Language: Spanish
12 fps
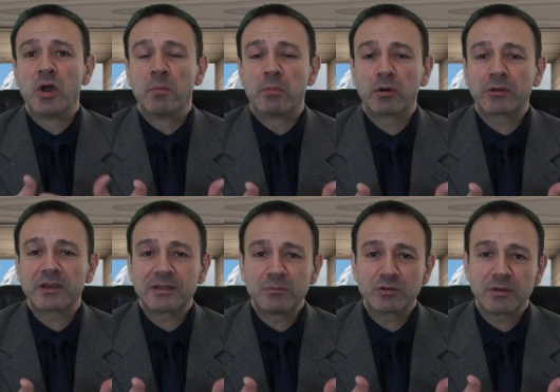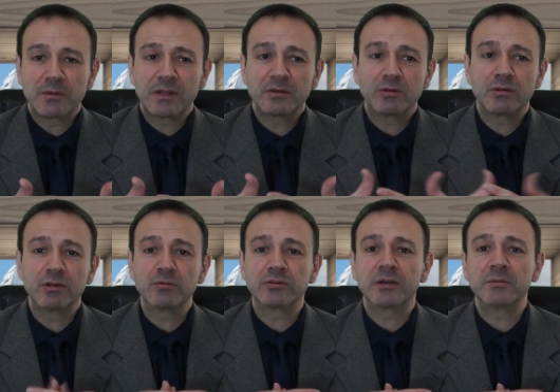porque estamos hablando de
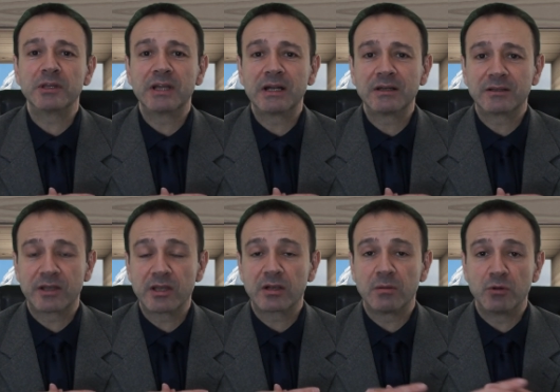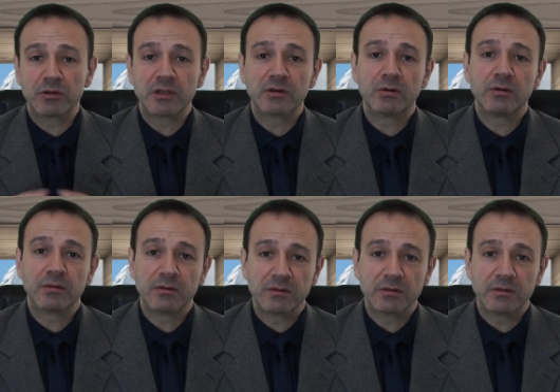un terminal que, como digo,